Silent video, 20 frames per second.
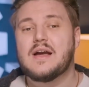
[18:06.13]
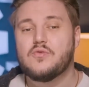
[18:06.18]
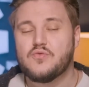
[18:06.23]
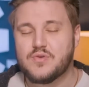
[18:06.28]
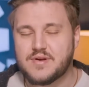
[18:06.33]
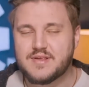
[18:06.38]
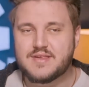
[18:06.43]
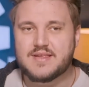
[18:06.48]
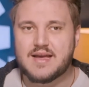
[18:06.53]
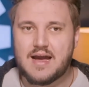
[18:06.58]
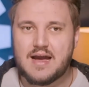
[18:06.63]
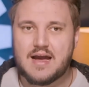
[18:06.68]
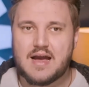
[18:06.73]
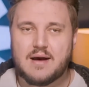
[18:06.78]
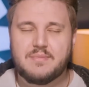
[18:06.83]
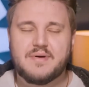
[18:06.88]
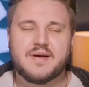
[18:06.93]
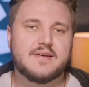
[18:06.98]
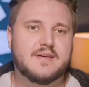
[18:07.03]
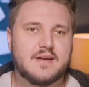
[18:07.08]
USA,
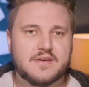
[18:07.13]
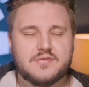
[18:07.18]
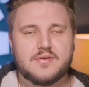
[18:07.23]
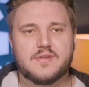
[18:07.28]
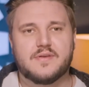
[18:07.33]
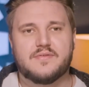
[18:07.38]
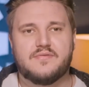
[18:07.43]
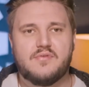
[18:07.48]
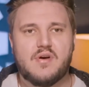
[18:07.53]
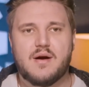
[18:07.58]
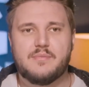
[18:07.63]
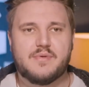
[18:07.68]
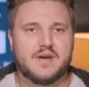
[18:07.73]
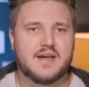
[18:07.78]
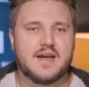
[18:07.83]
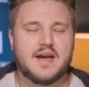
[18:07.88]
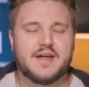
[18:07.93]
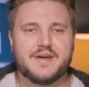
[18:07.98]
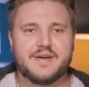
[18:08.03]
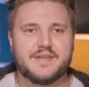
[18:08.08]
aber natürlich für
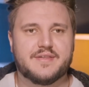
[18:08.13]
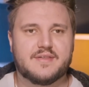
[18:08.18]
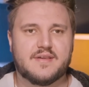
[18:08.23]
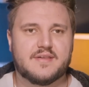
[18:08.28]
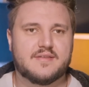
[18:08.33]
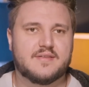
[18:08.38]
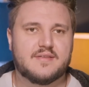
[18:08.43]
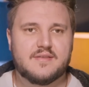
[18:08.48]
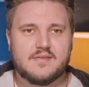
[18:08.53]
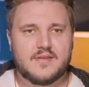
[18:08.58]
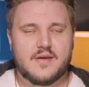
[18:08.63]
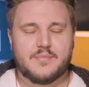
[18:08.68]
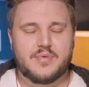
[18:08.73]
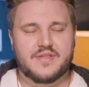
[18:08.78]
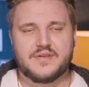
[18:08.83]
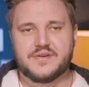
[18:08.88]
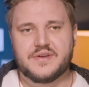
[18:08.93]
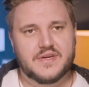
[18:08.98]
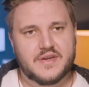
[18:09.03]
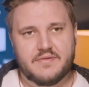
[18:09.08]
Amerikaner ist das der
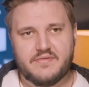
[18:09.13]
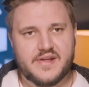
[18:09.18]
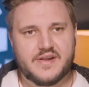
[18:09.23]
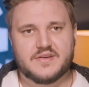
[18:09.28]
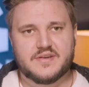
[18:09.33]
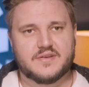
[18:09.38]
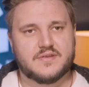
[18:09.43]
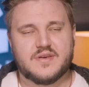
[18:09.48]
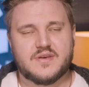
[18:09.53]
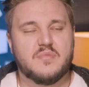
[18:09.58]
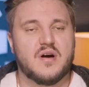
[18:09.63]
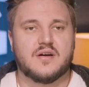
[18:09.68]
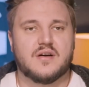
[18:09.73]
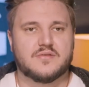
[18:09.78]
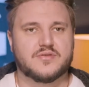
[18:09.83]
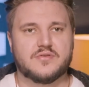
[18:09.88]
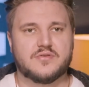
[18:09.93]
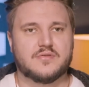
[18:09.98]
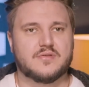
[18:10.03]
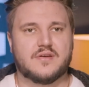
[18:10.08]
Präsident der Welt immer
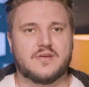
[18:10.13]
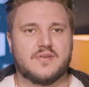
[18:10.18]
schon